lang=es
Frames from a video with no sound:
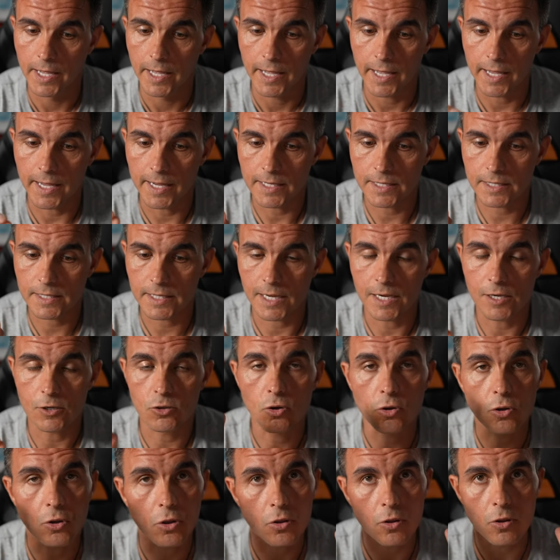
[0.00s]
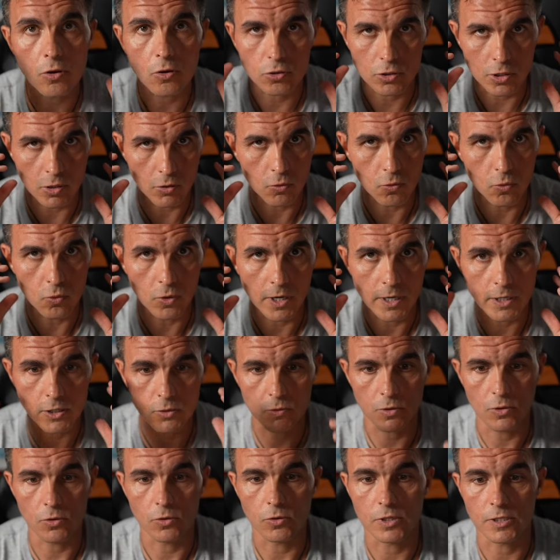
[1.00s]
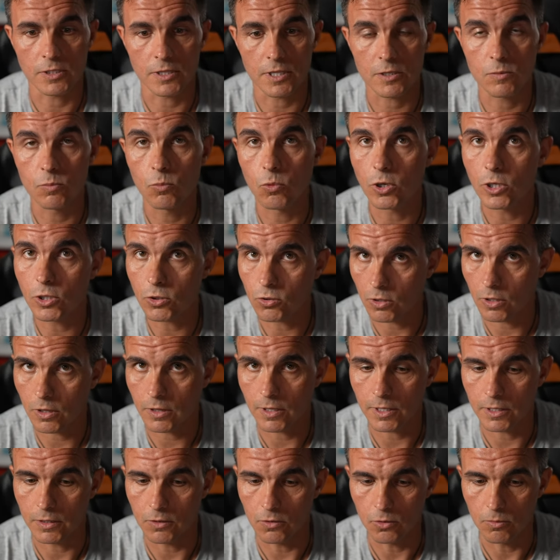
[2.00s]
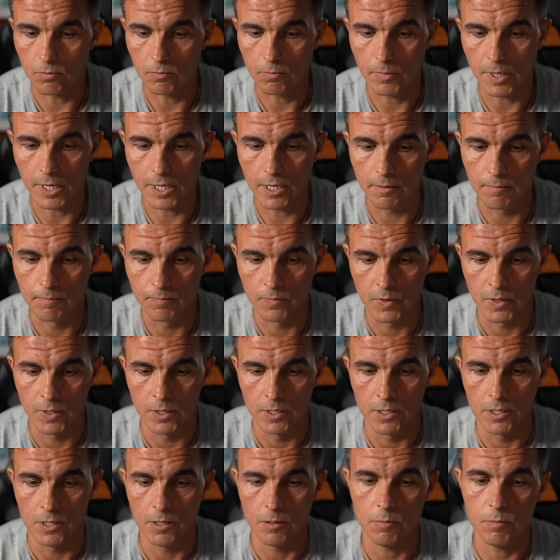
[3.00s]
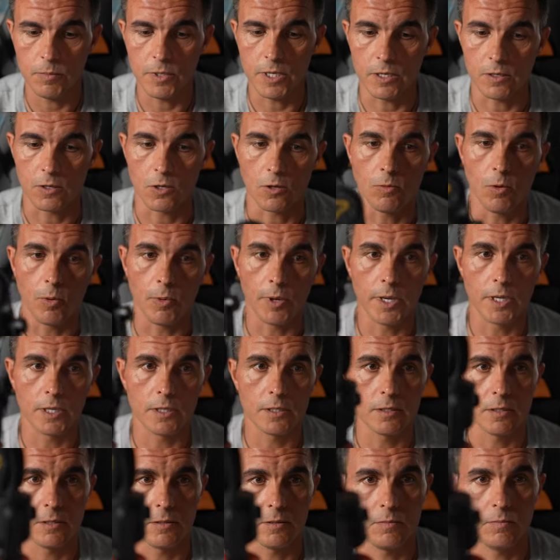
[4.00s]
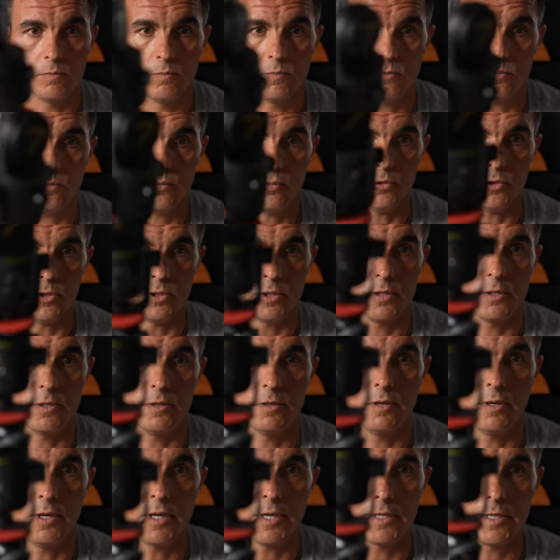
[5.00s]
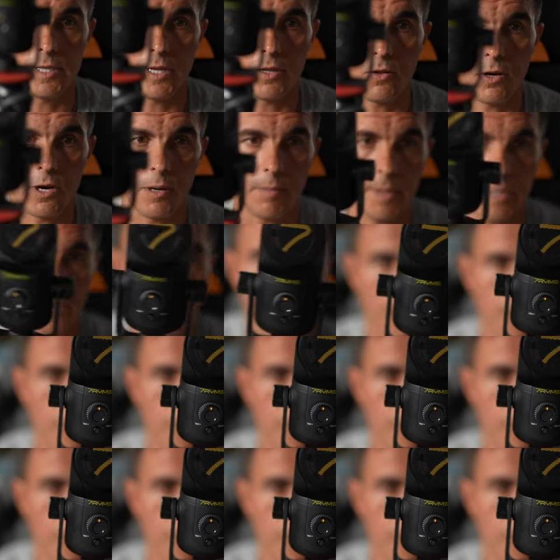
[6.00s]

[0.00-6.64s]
es el sonido de los auriculares cuando te estás monitorizando, ¿vale? Bien, como veis, pues le he quitado la parte